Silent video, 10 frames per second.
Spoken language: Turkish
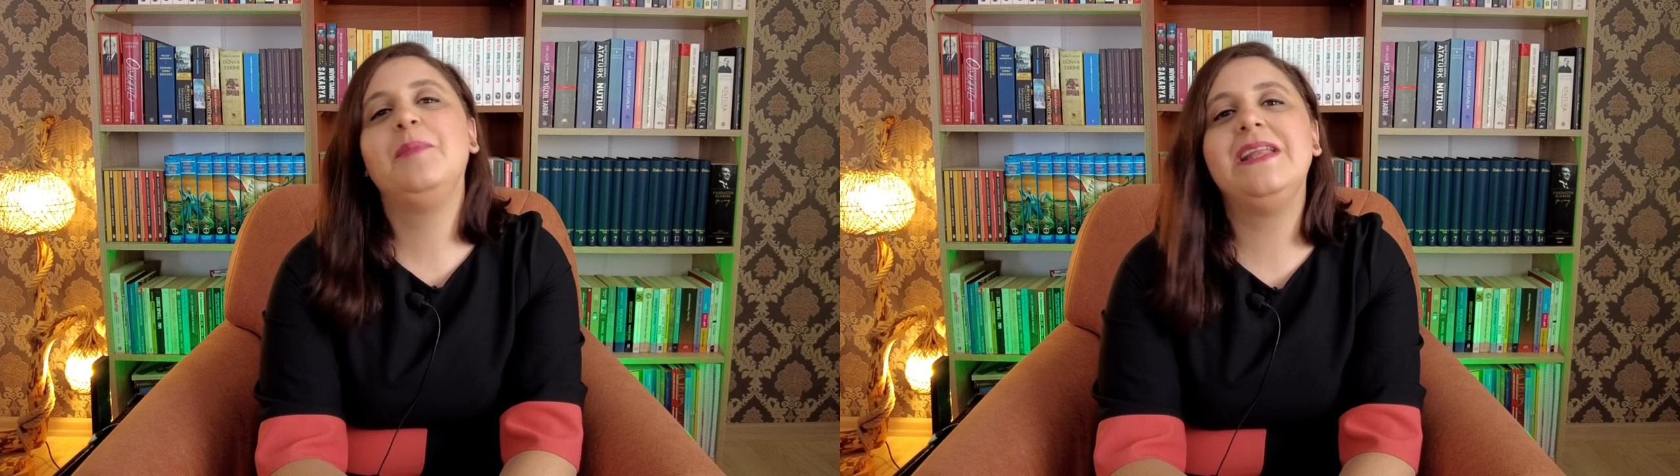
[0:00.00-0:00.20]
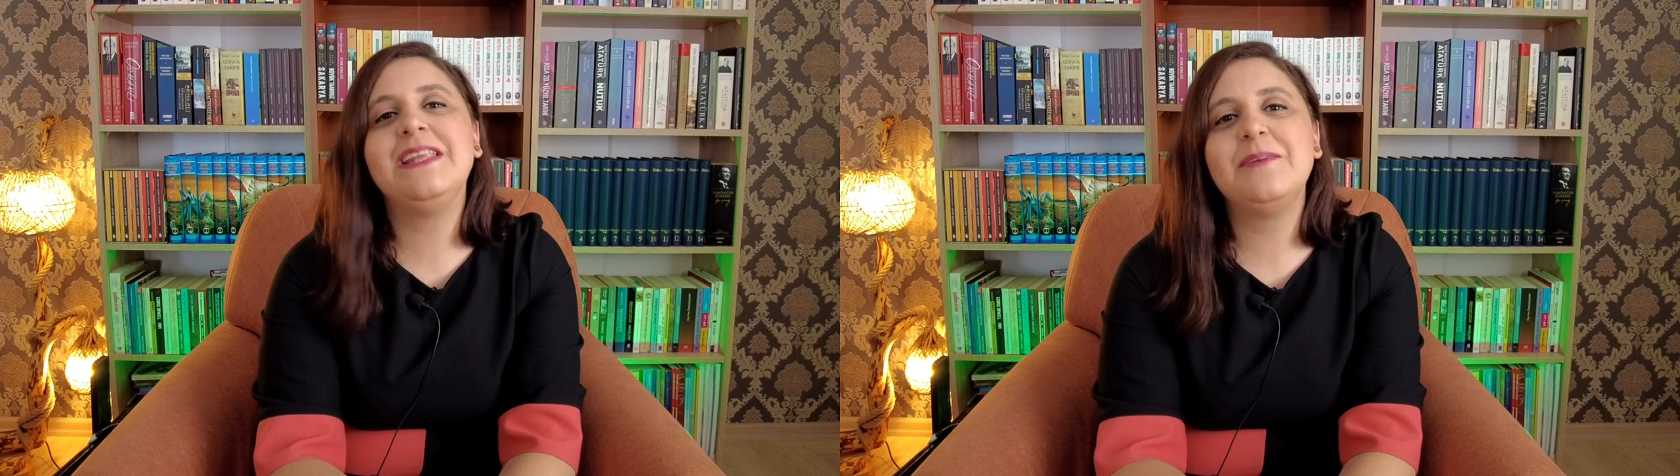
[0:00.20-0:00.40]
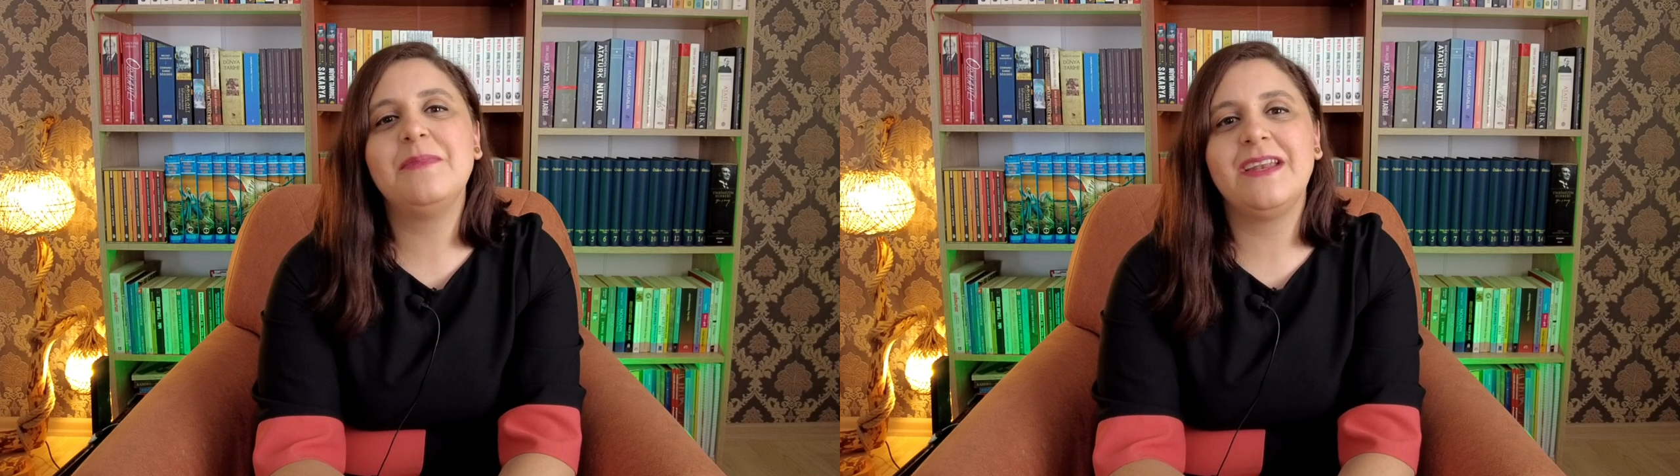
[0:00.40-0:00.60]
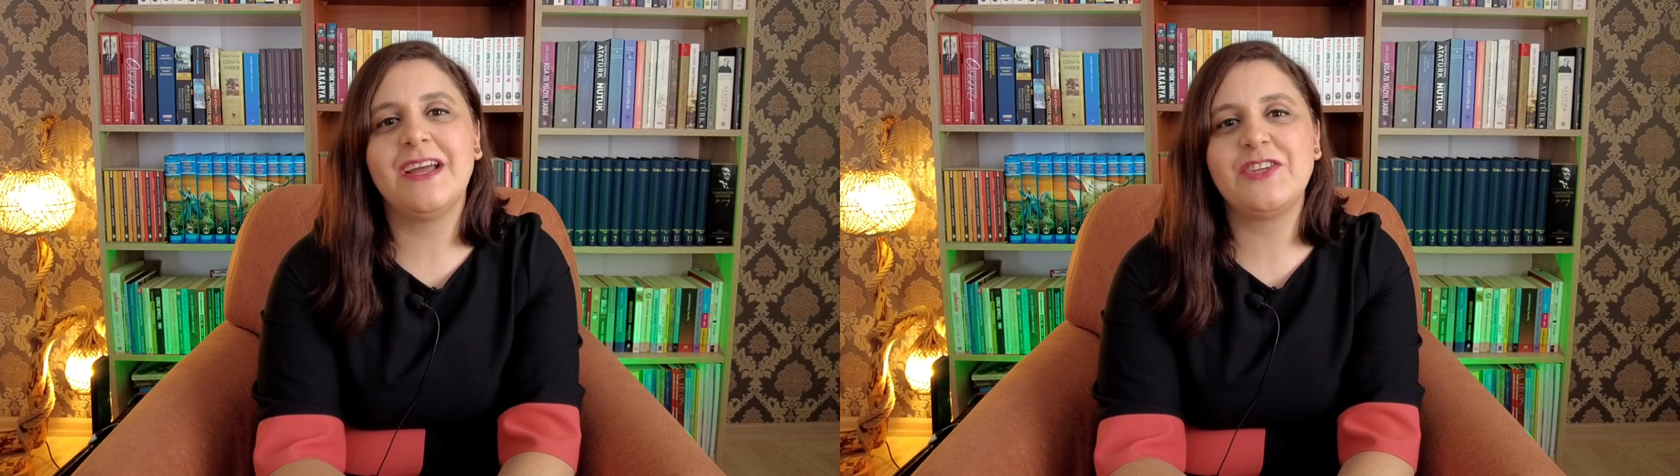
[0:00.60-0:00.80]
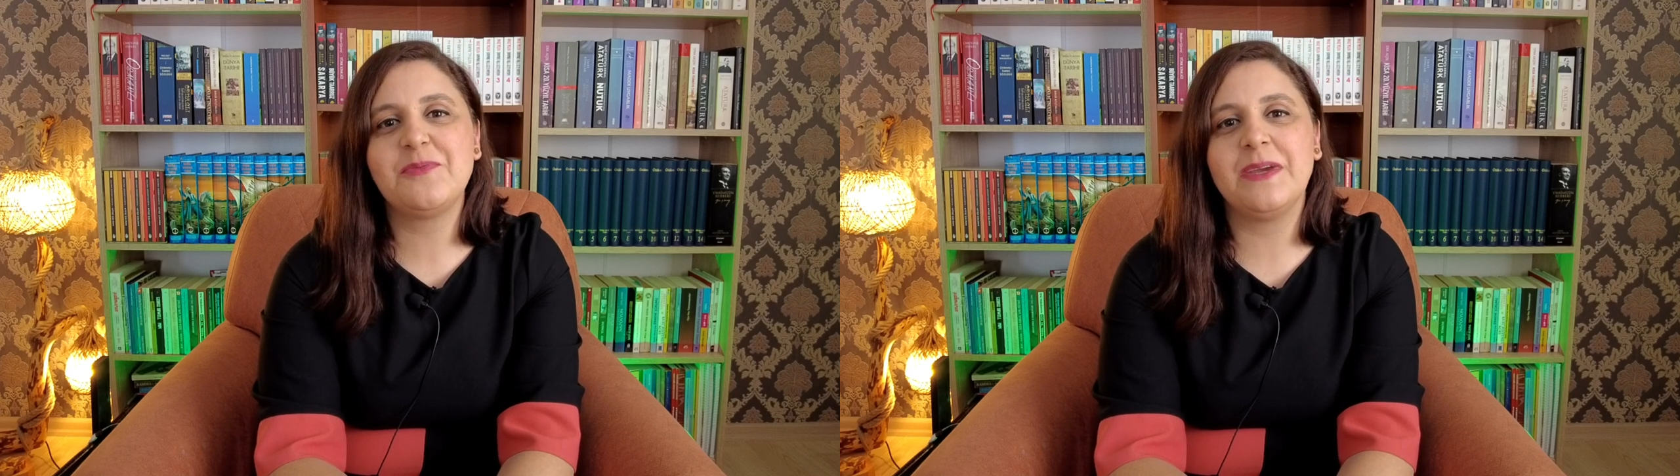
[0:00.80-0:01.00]

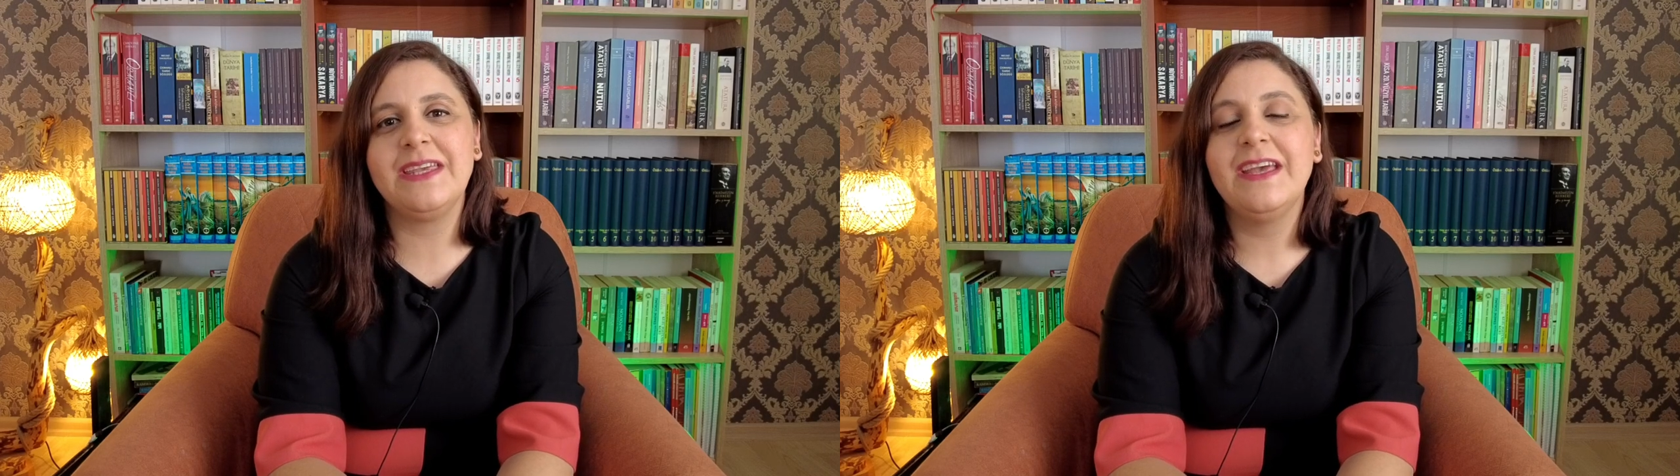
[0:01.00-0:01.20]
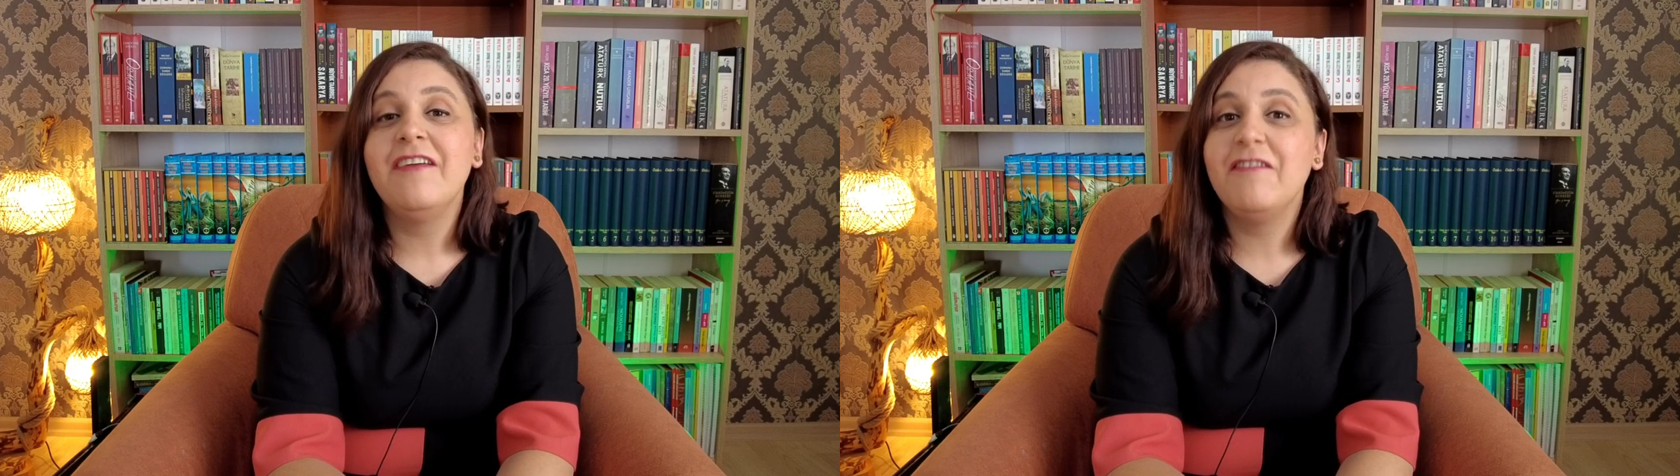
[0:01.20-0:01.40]
bildirimleri açmayı